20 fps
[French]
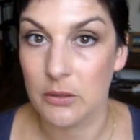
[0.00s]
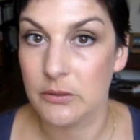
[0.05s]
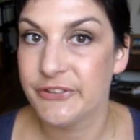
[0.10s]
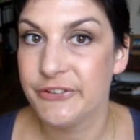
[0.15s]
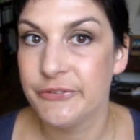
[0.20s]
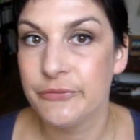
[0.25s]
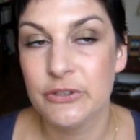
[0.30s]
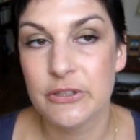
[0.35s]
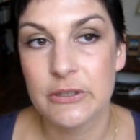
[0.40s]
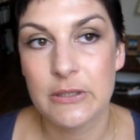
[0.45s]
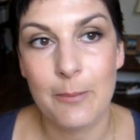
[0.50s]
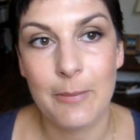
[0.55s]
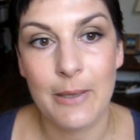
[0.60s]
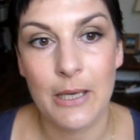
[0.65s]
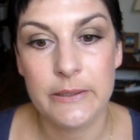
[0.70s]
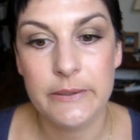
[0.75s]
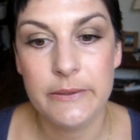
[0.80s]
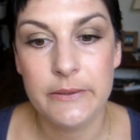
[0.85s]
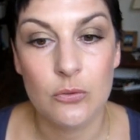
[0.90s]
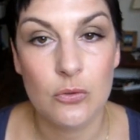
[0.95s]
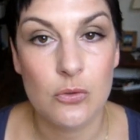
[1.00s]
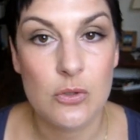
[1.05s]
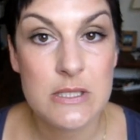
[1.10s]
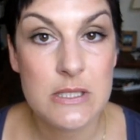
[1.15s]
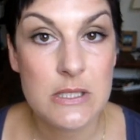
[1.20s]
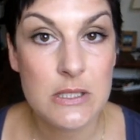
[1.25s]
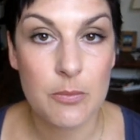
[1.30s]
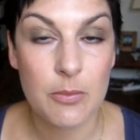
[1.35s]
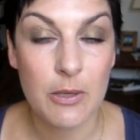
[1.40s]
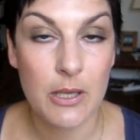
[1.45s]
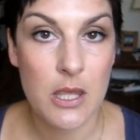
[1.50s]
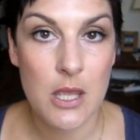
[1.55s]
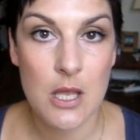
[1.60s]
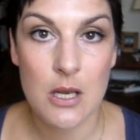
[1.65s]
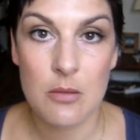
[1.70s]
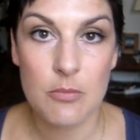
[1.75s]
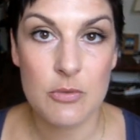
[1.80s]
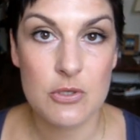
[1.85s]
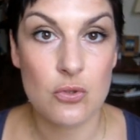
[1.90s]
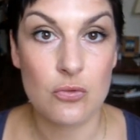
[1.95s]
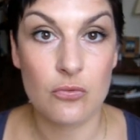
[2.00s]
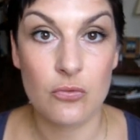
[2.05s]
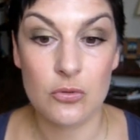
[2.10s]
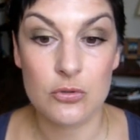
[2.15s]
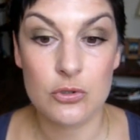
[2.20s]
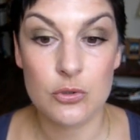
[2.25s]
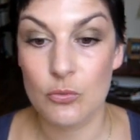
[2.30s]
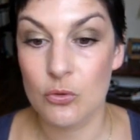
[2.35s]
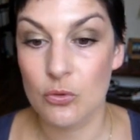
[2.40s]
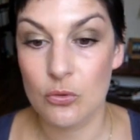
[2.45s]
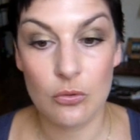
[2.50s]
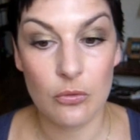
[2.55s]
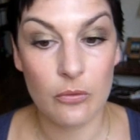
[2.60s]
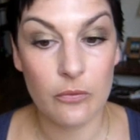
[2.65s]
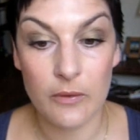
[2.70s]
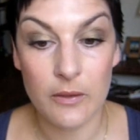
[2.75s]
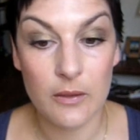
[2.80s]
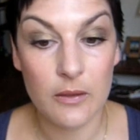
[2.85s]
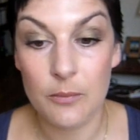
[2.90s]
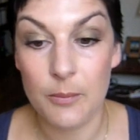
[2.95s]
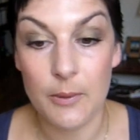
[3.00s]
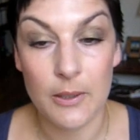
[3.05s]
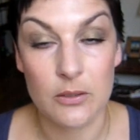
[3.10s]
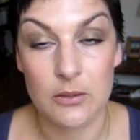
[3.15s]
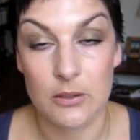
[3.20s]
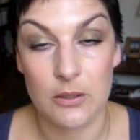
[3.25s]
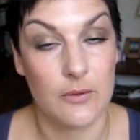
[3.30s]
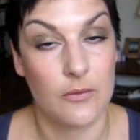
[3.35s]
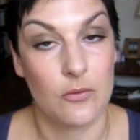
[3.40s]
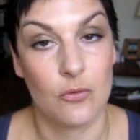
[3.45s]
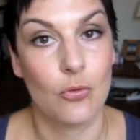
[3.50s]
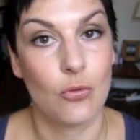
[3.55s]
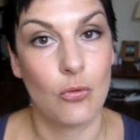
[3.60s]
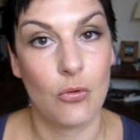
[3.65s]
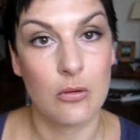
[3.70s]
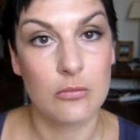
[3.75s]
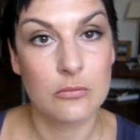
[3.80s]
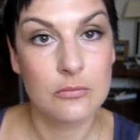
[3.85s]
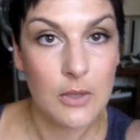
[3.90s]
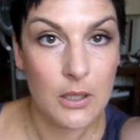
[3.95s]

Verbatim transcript: Si vous êtes à Paris, n'hésitez pas à y aller parce que franchement c'est hyper intéressant quoi.